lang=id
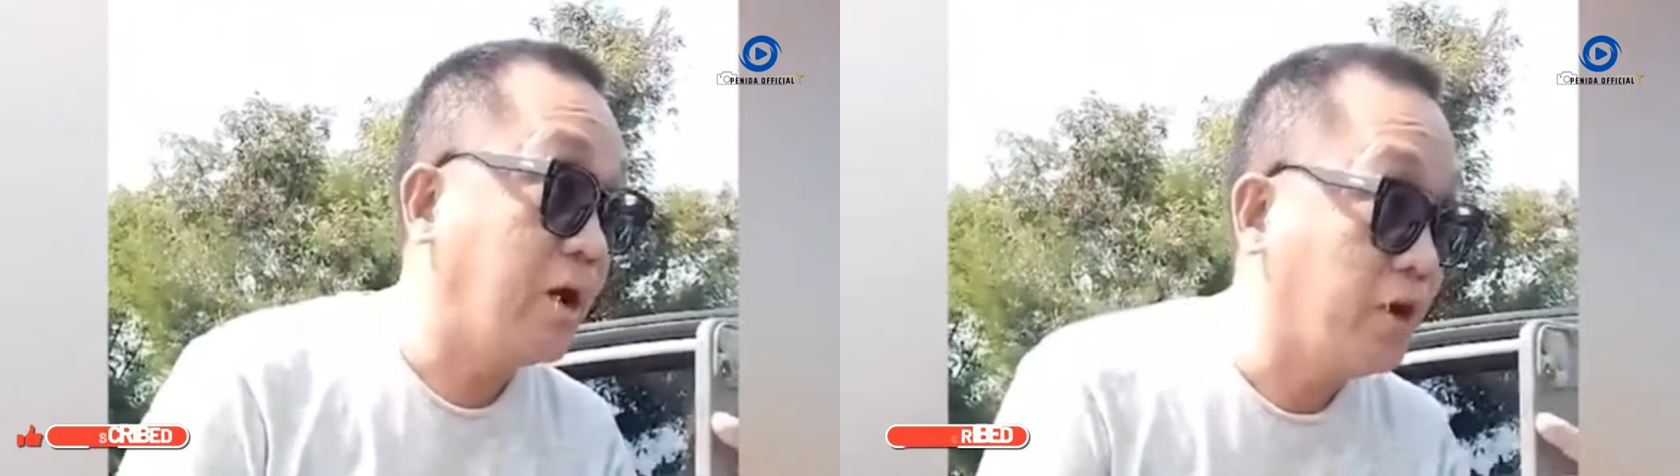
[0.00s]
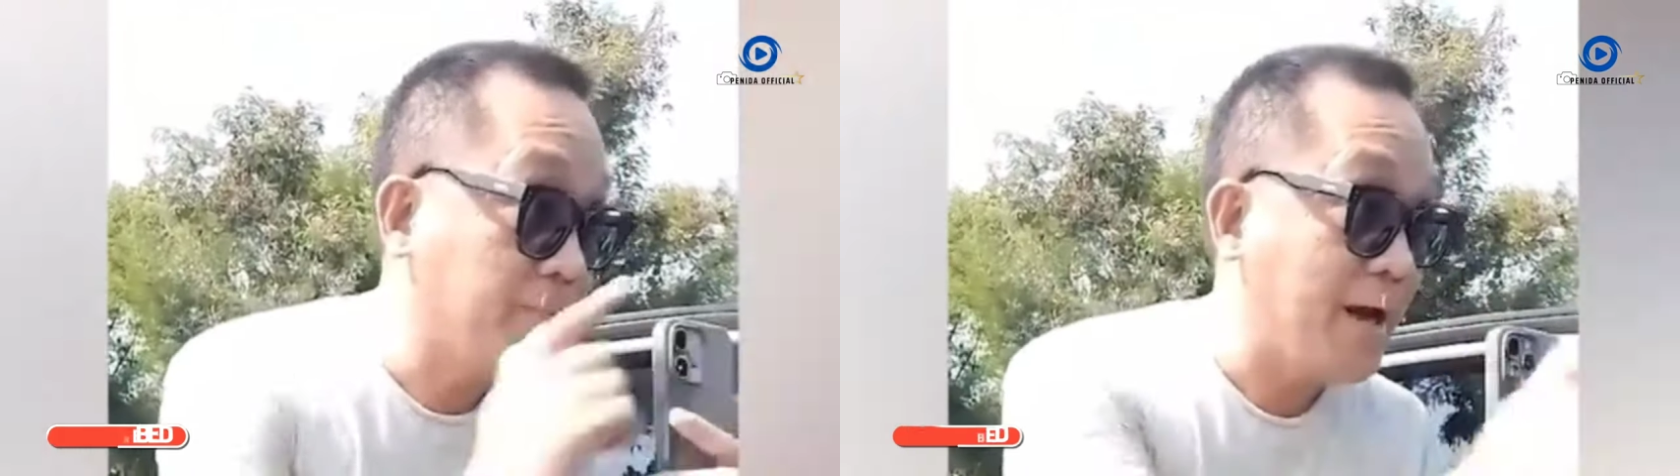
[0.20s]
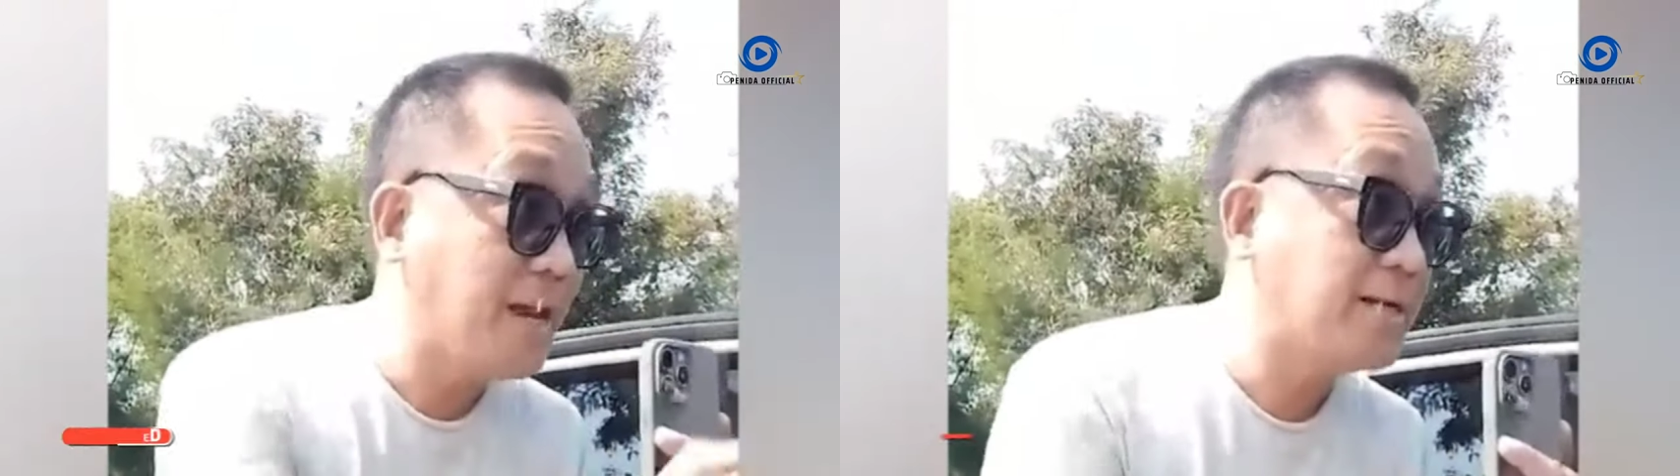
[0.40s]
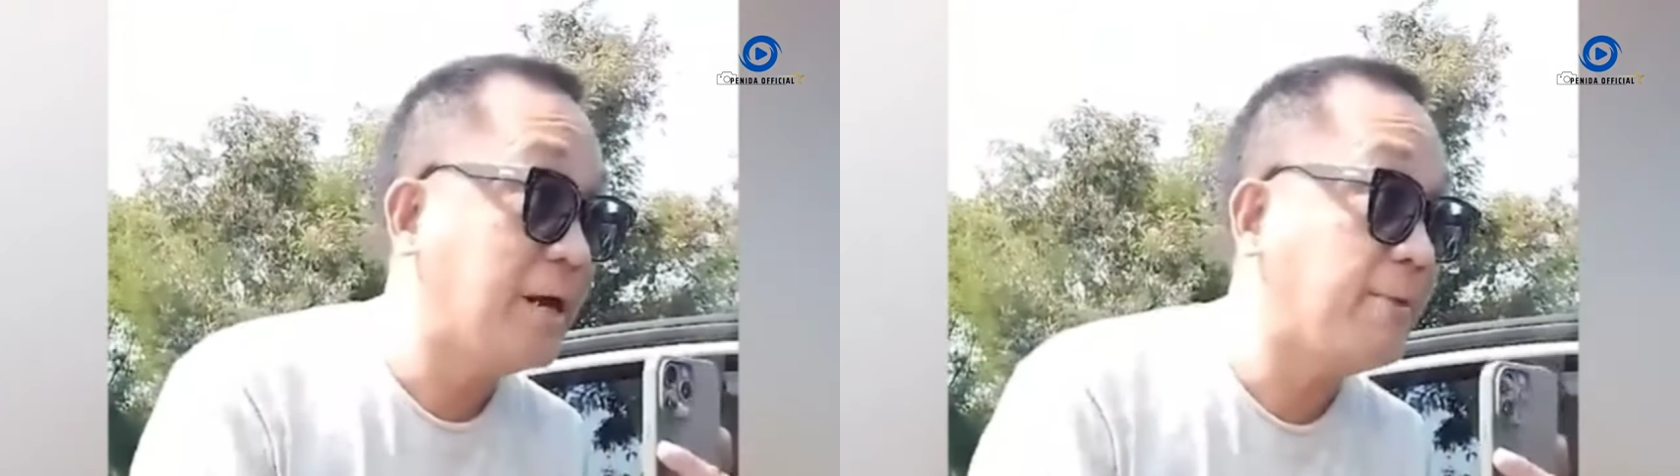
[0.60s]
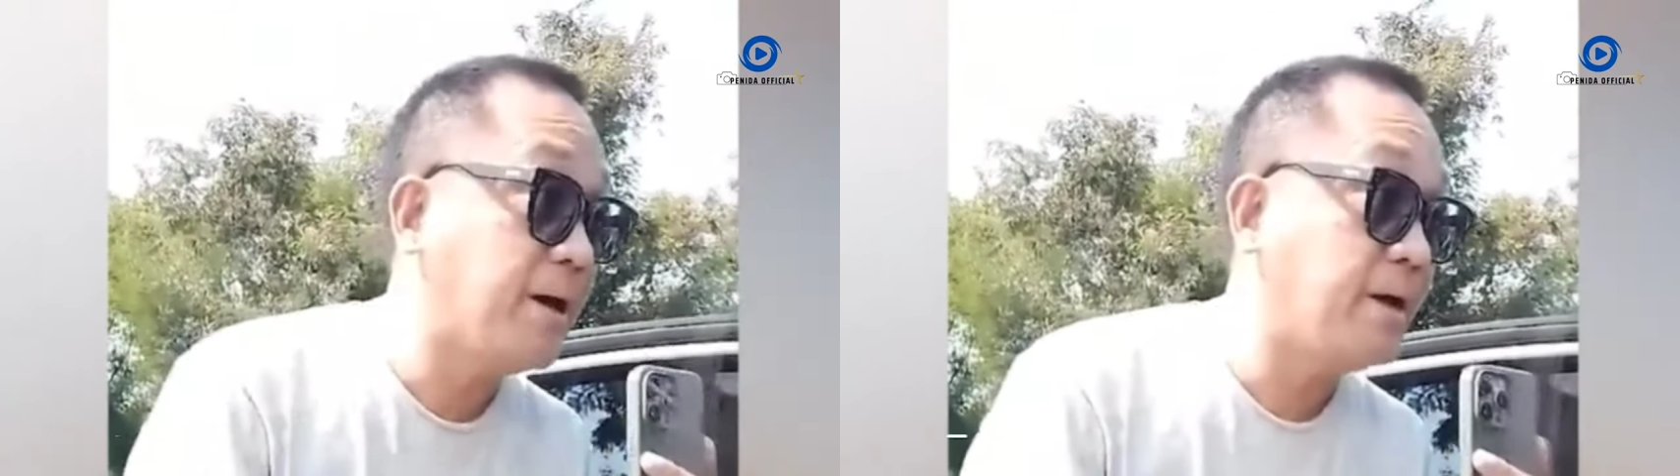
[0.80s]
dilakukan
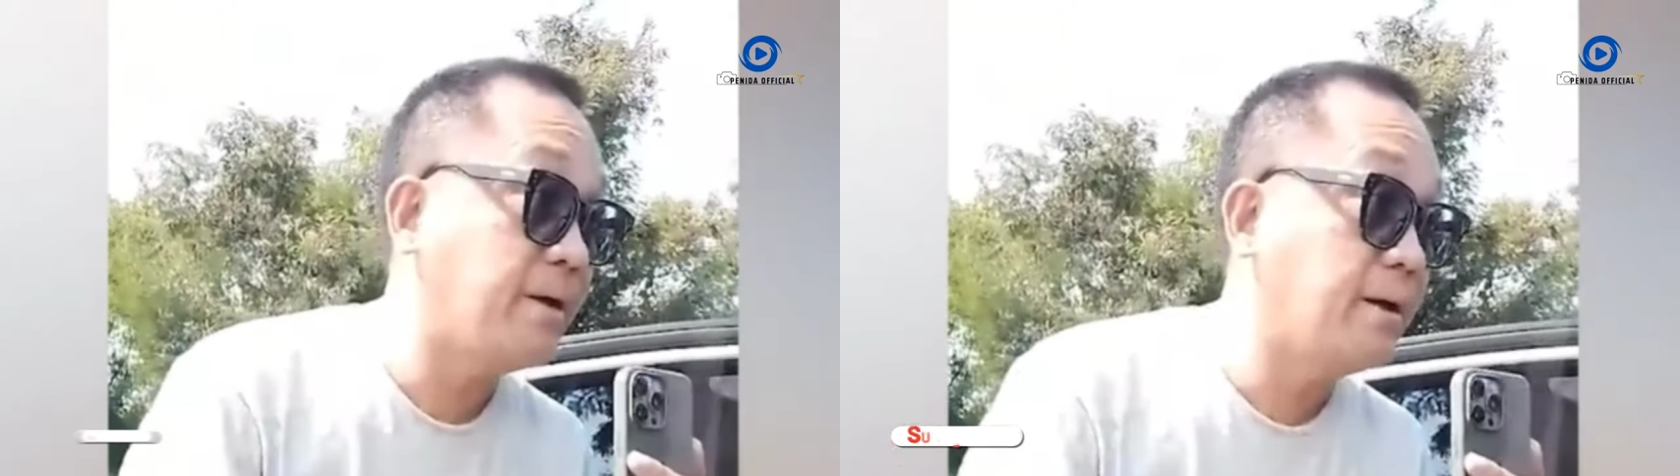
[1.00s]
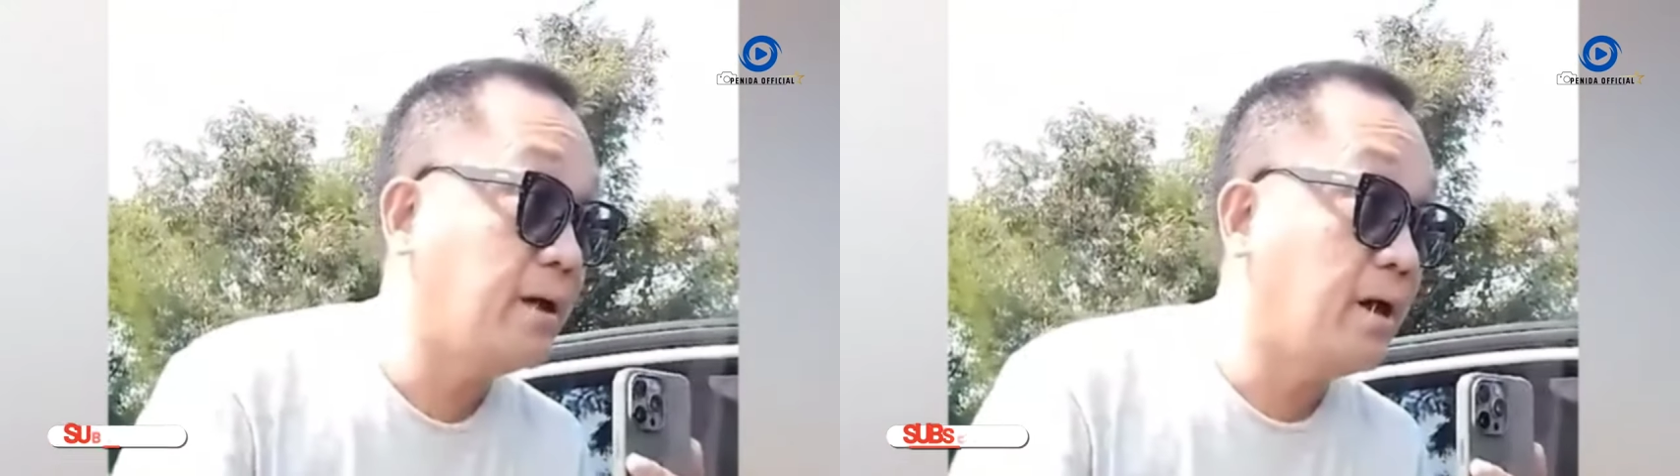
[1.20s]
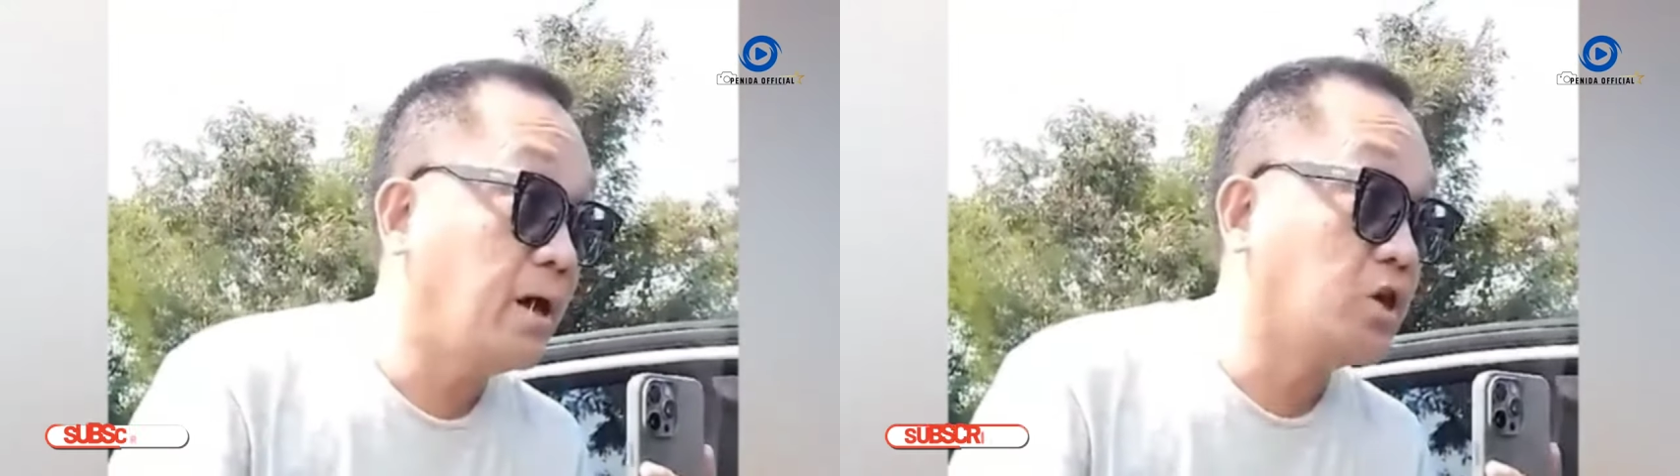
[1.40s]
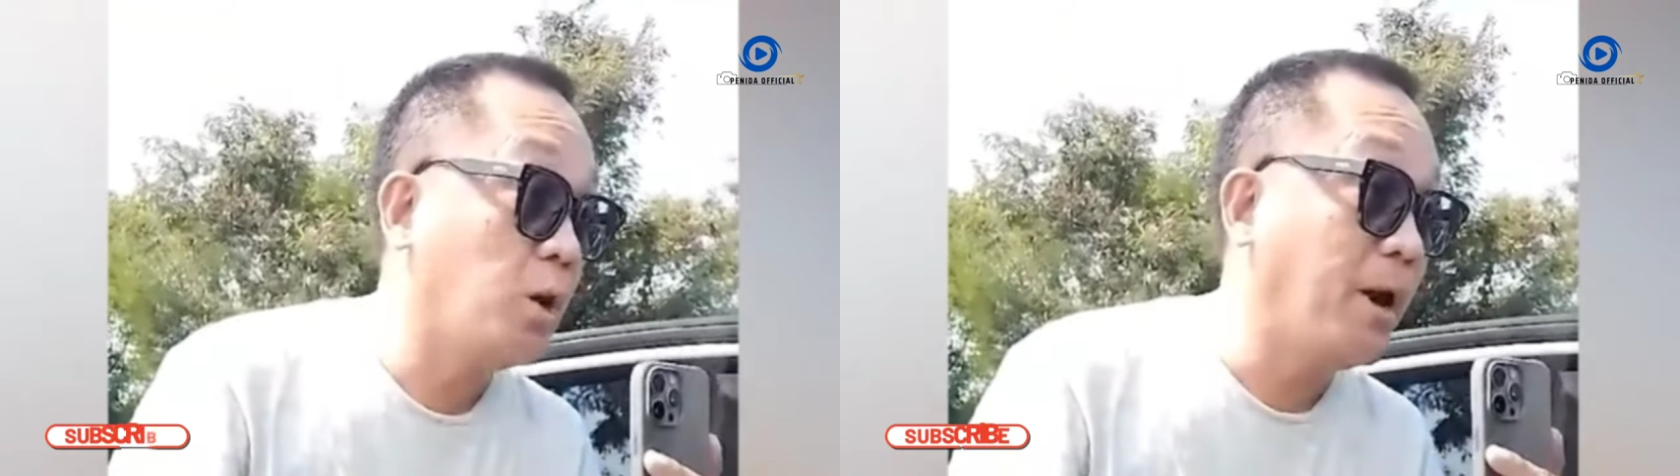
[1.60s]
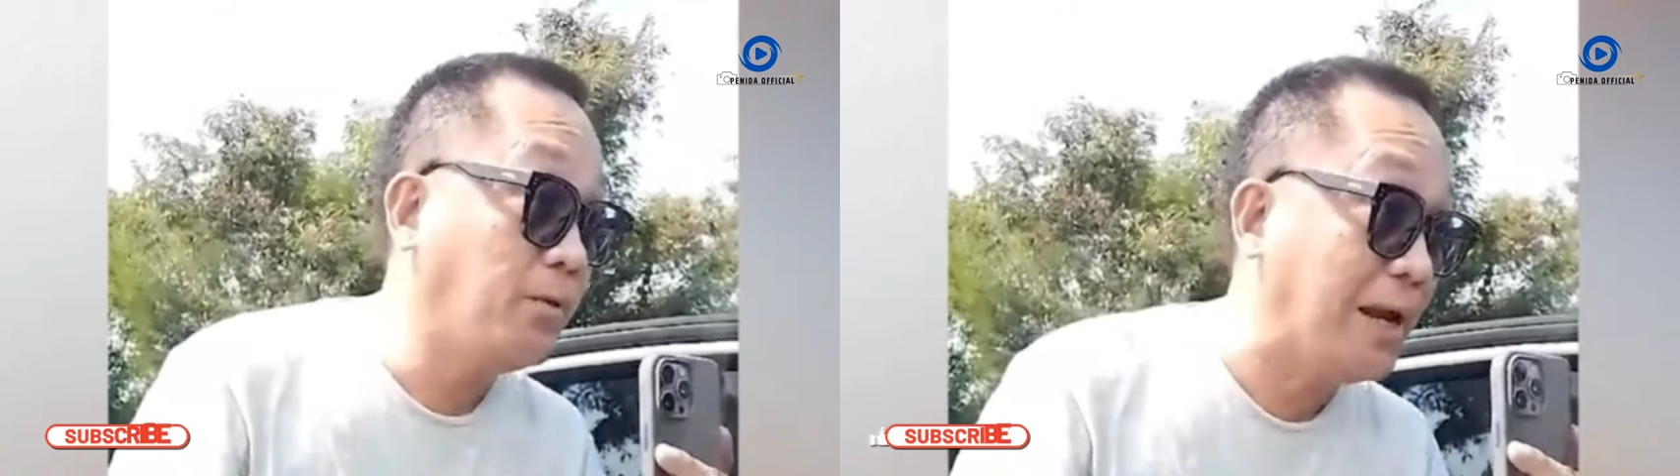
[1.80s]
pemutihan
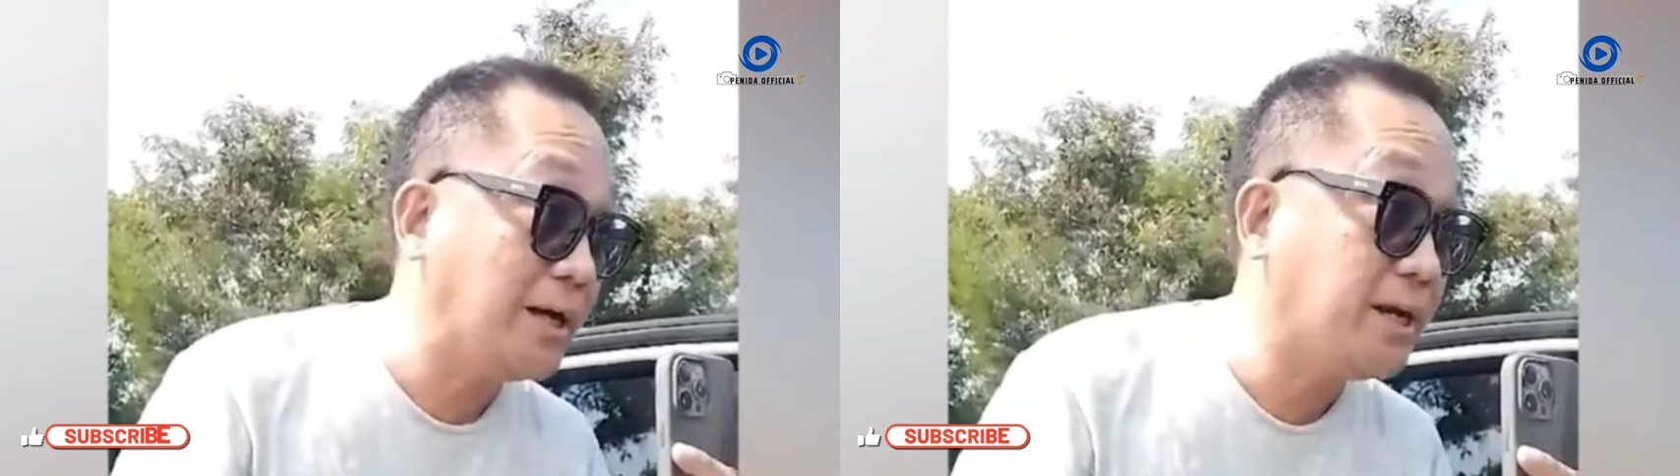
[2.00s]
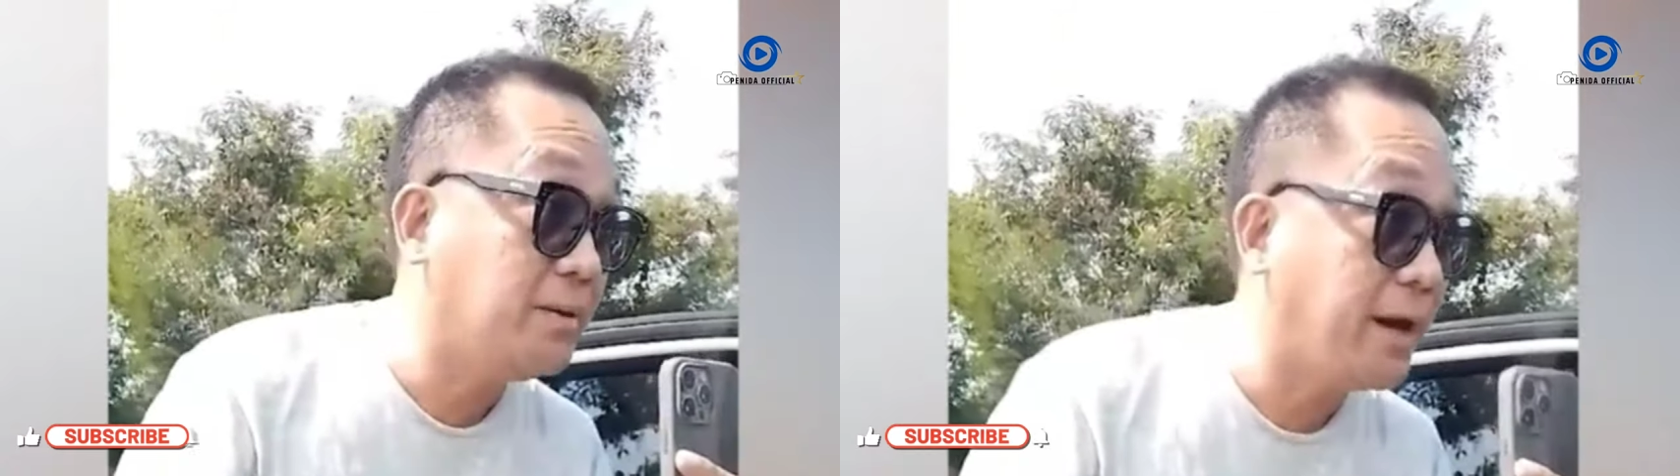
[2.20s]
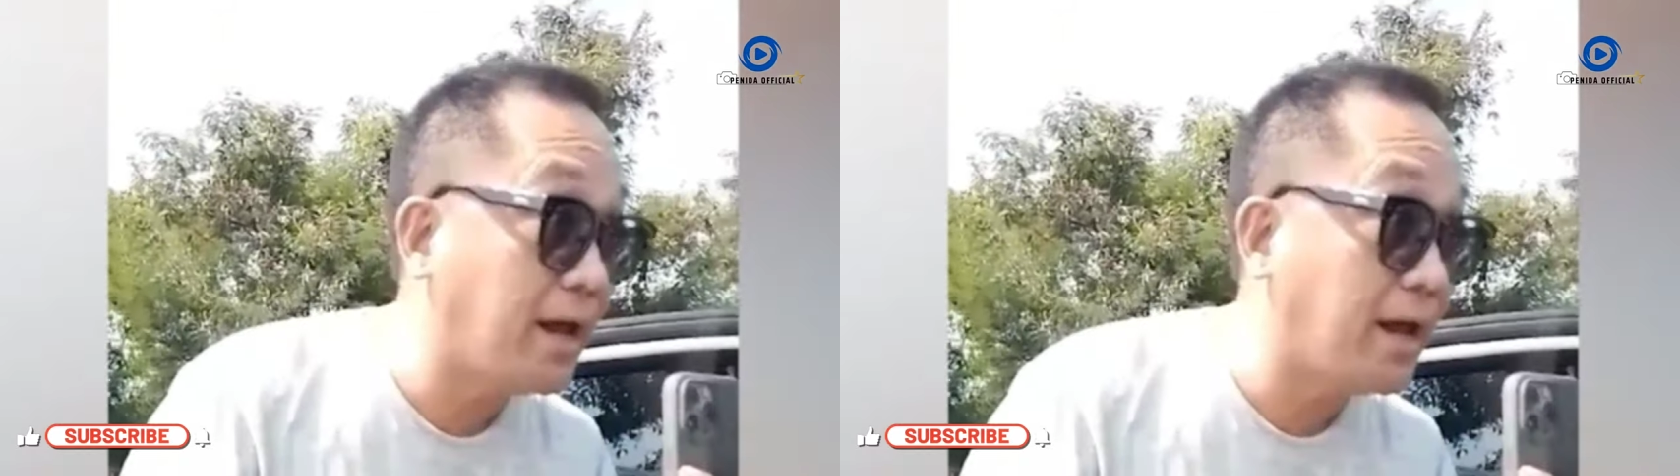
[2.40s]
pelat nomor dinas